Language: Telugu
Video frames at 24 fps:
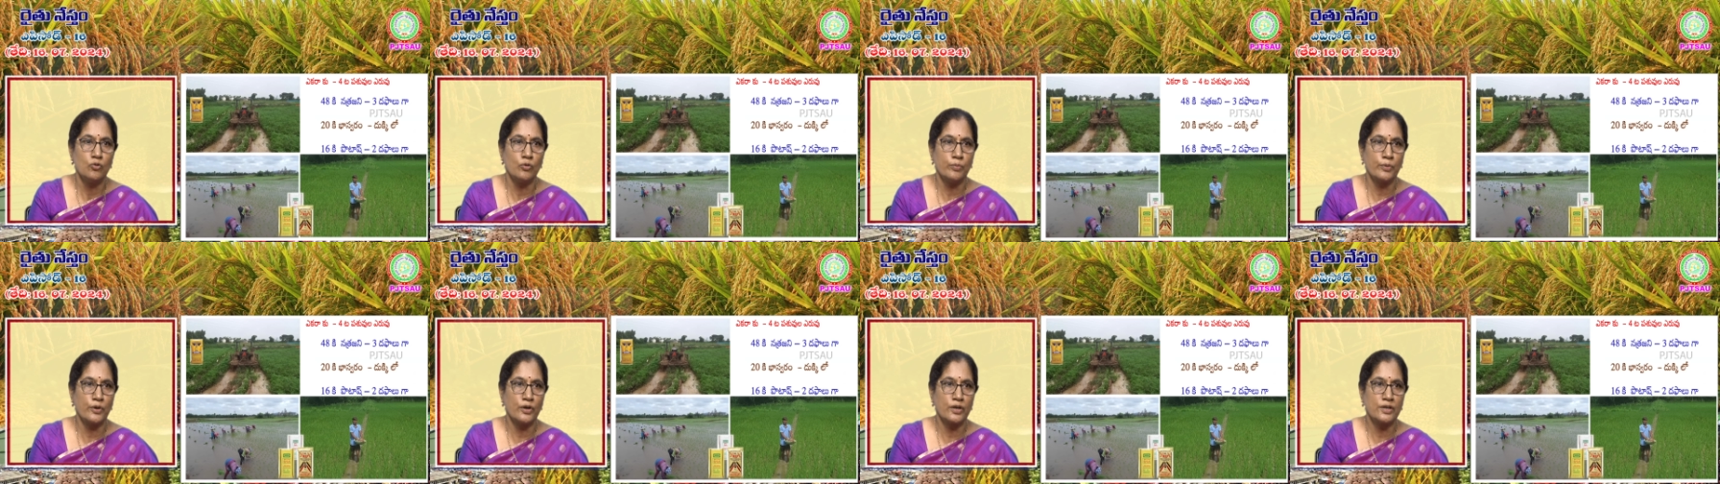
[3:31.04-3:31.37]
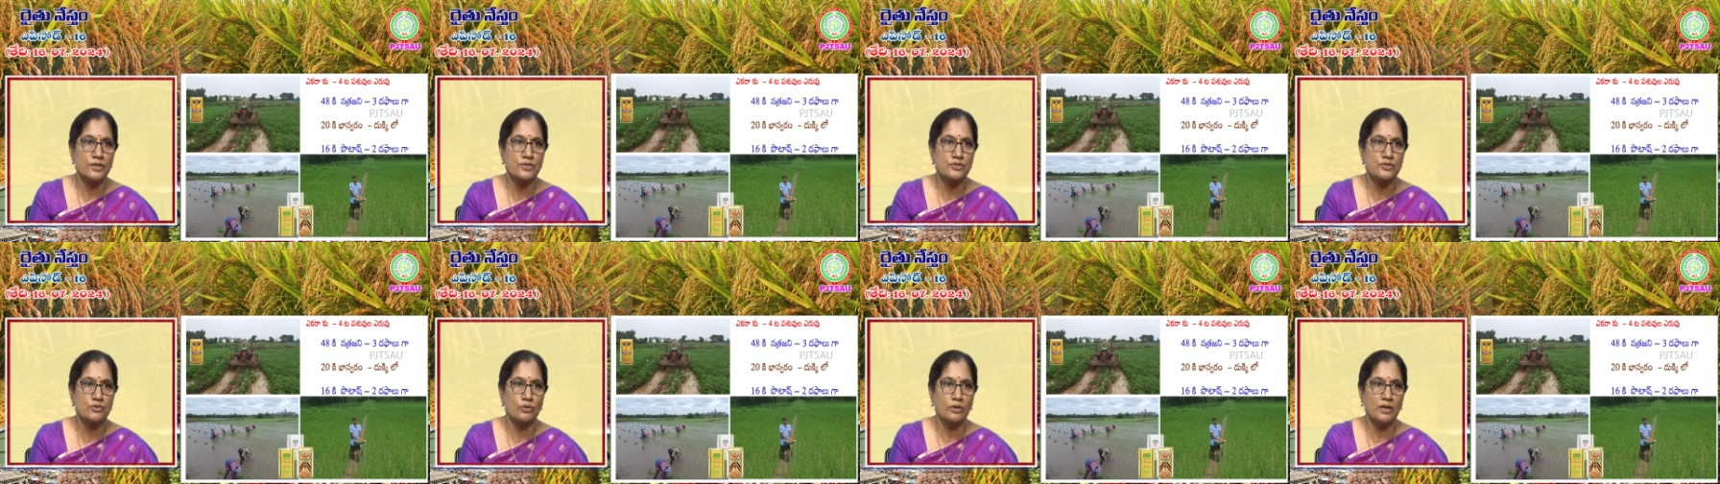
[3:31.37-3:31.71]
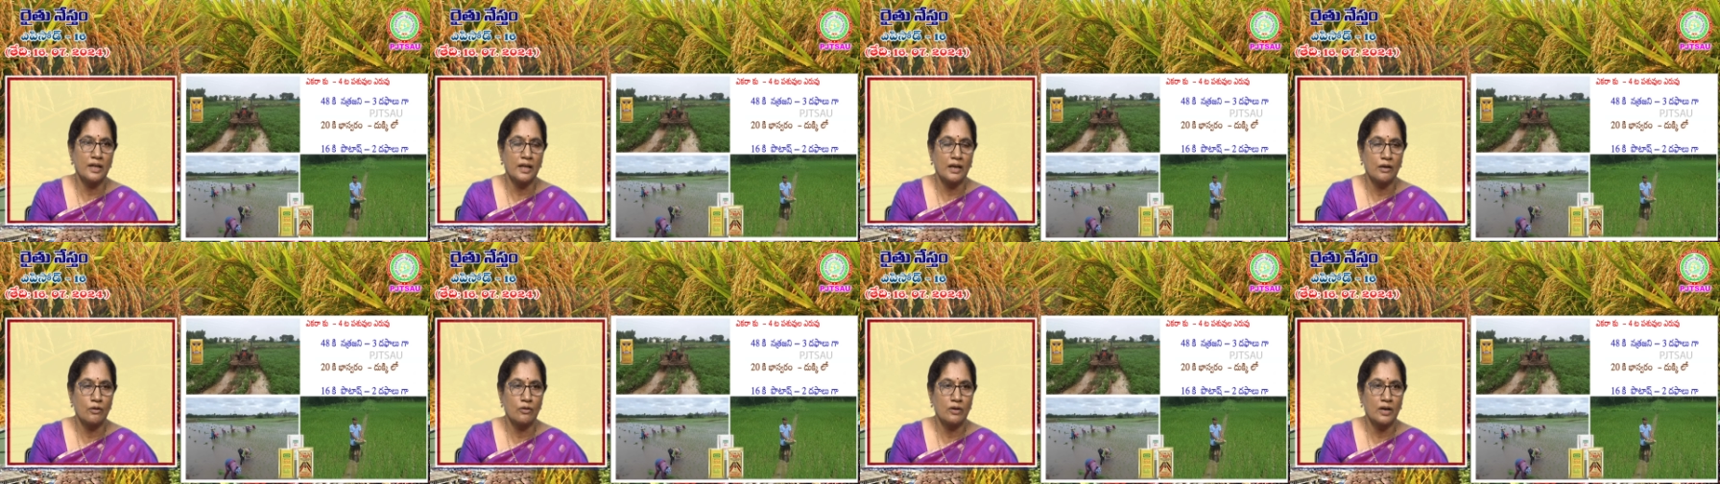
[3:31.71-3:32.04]
ఉపయోగించుకుని
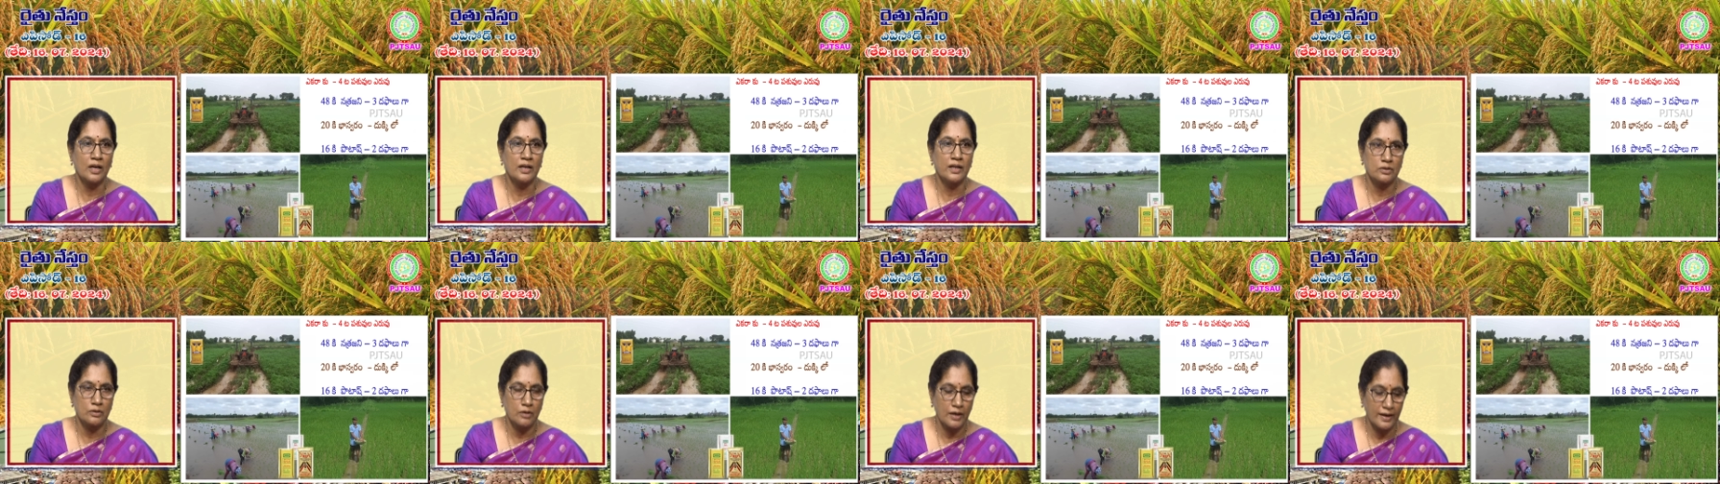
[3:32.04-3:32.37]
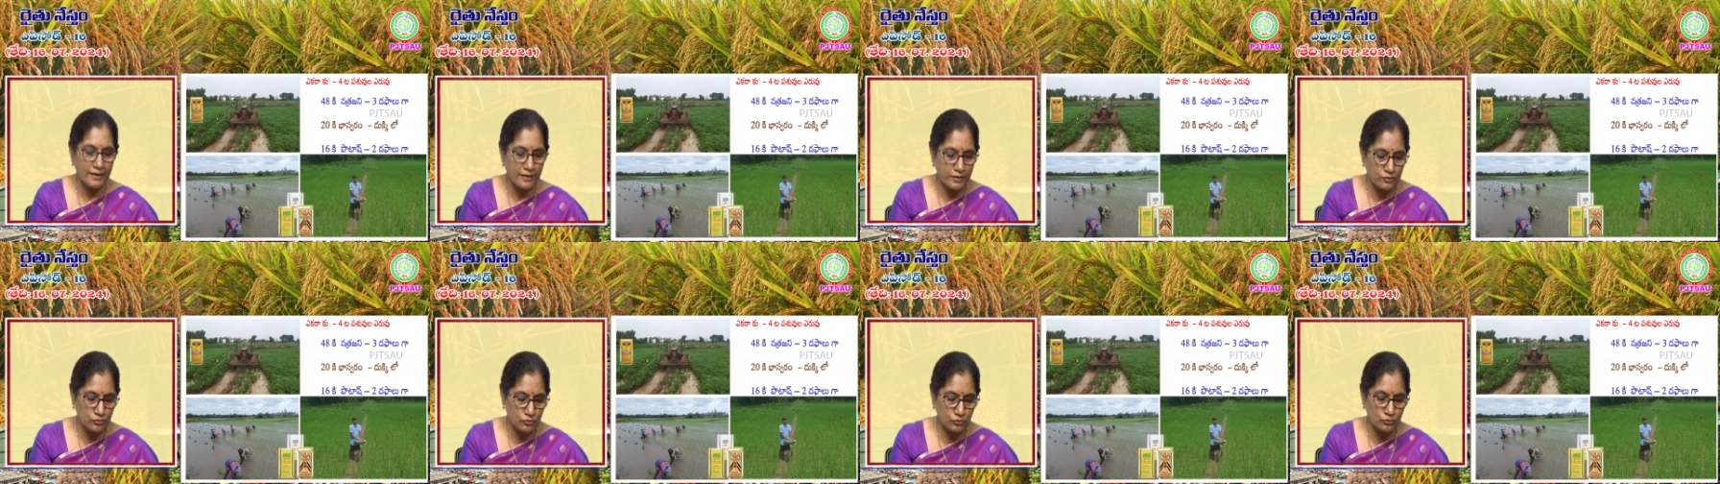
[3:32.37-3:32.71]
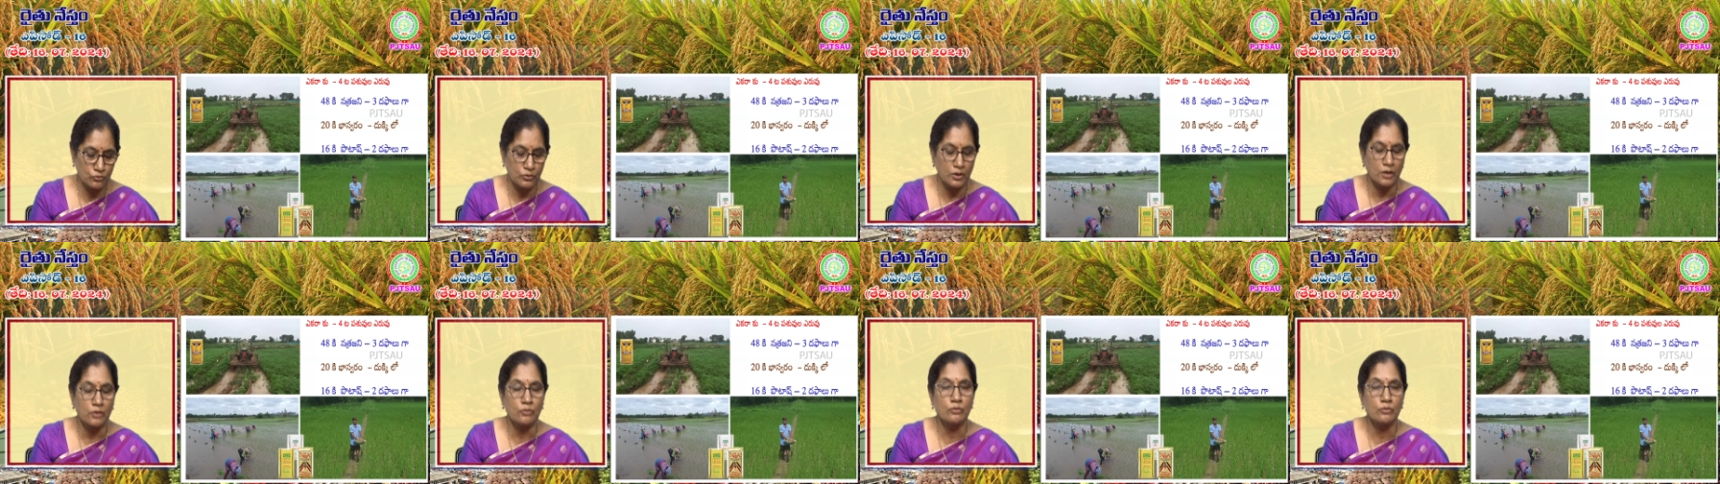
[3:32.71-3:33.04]
నేలలో
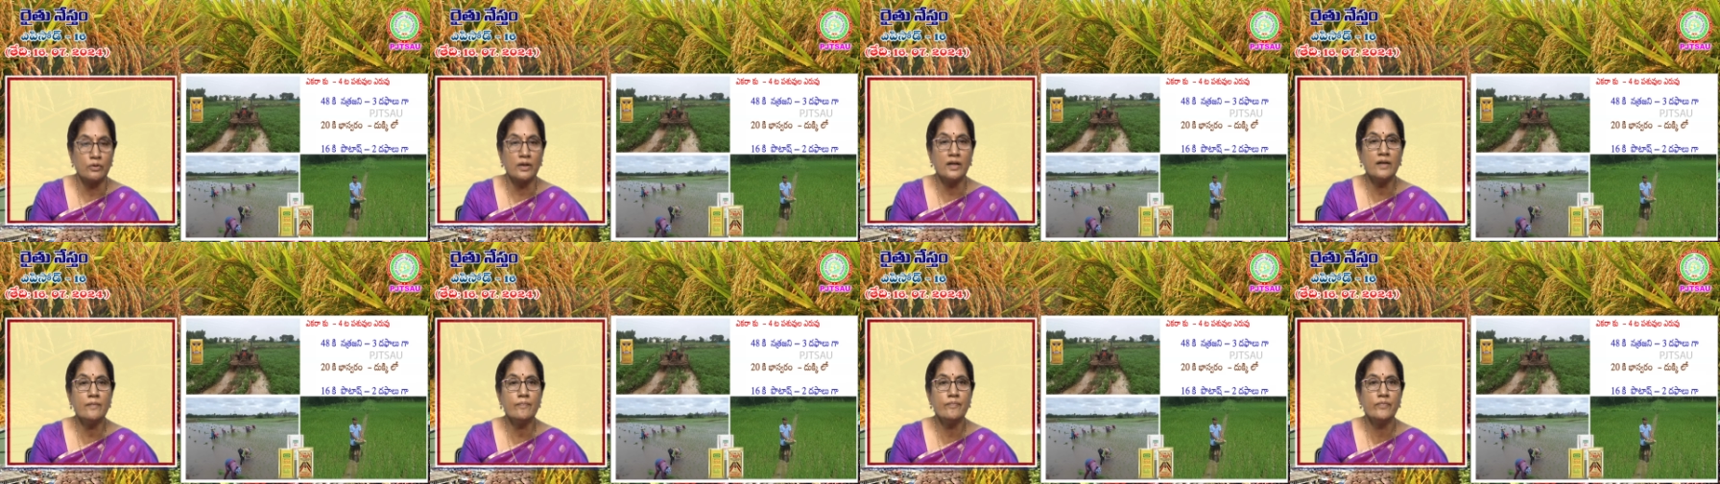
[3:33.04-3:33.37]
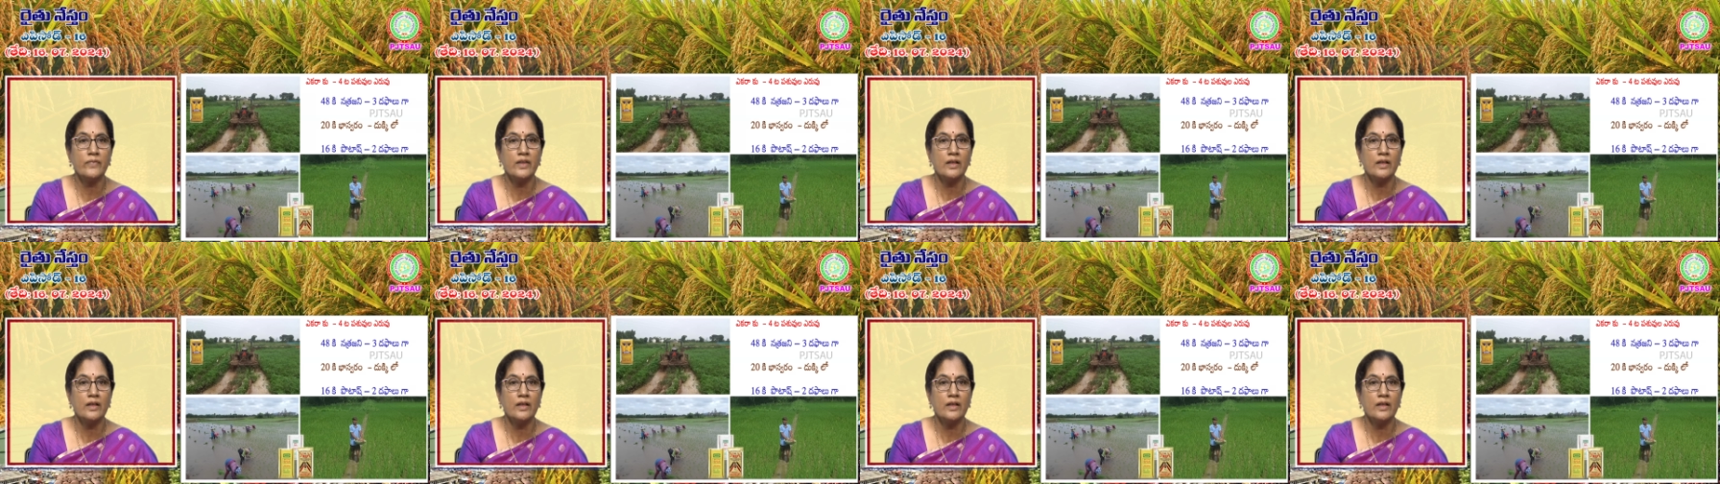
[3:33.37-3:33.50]
కలియదునుకున్నా కూడా